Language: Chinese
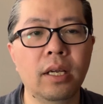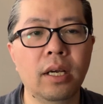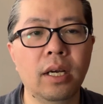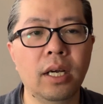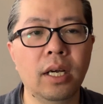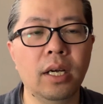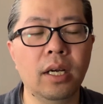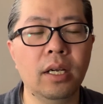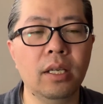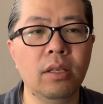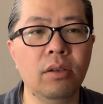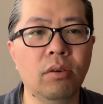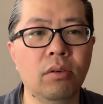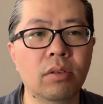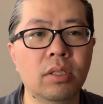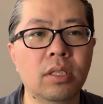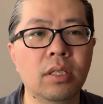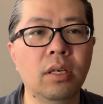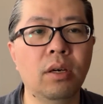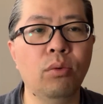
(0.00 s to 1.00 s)
啊，有
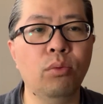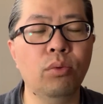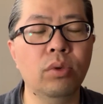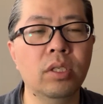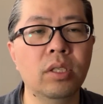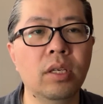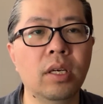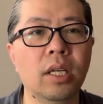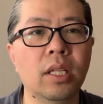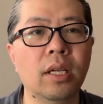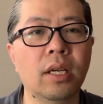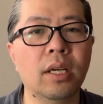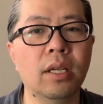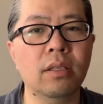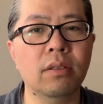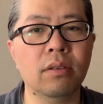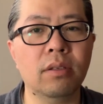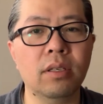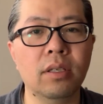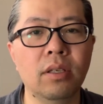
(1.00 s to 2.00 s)
色无色的，
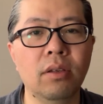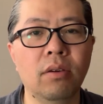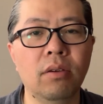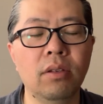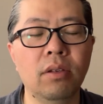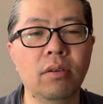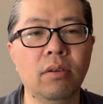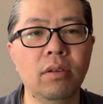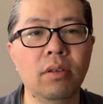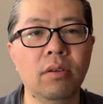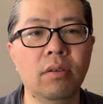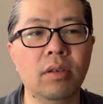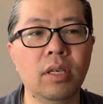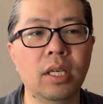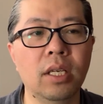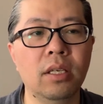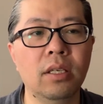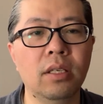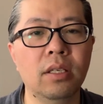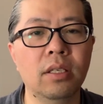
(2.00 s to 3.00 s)
就是有有有
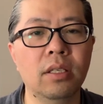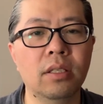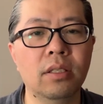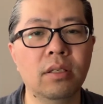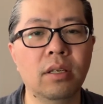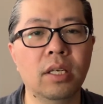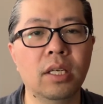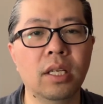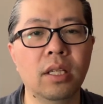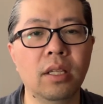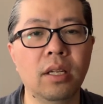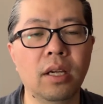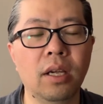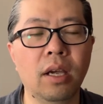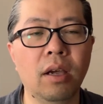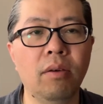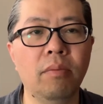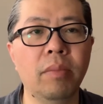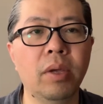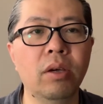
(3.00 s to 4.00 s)
这个色身的，
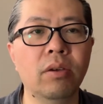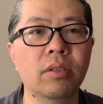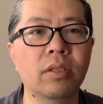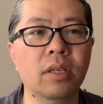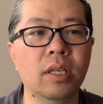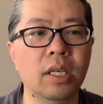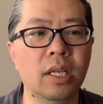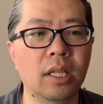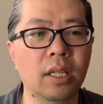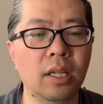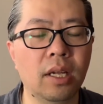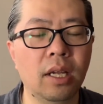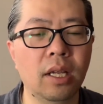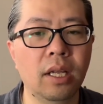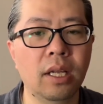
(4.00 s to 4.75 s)
还有没有色身的，